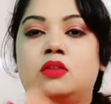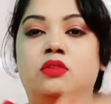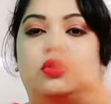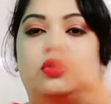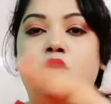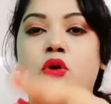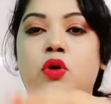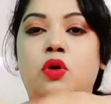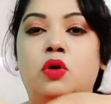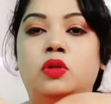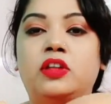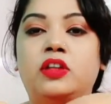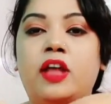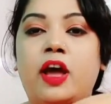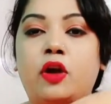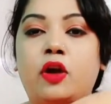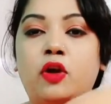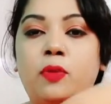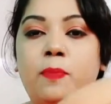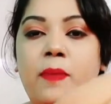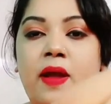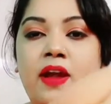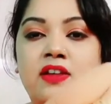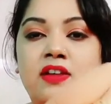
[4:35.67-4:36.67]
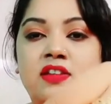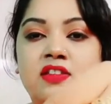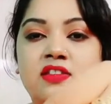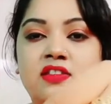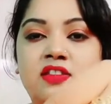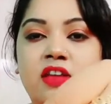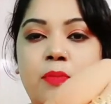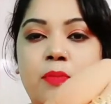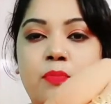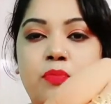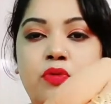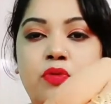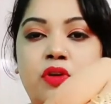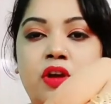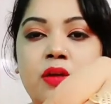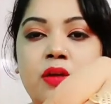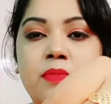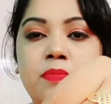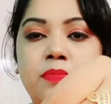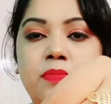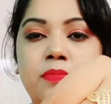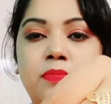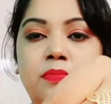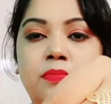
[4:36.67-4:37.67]
তো দেখো প্যান্টিন শ্যাম্পুটা
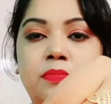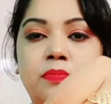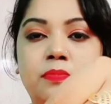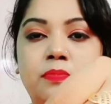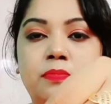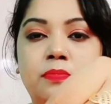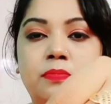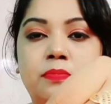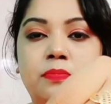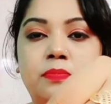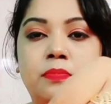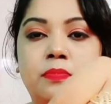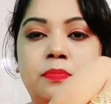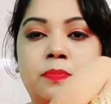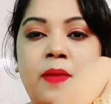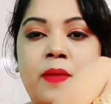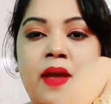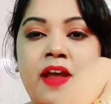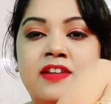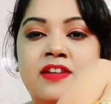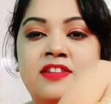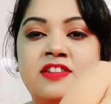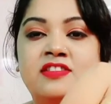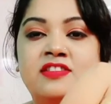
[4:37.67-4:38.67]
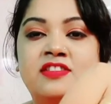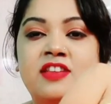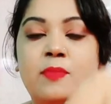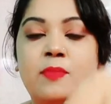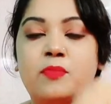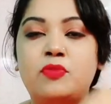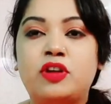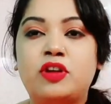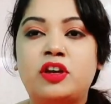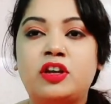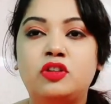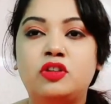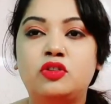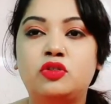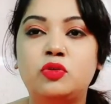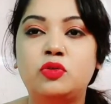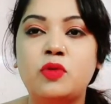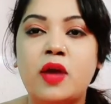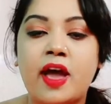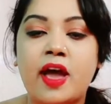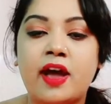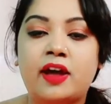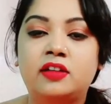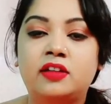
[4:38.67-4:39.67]
প্যান্টিন শ্যাম্পুটা কিন্তু
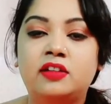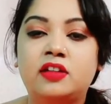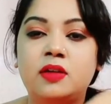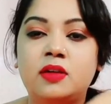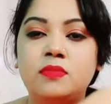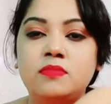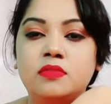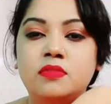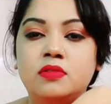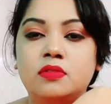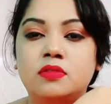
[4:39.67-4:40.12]
একদম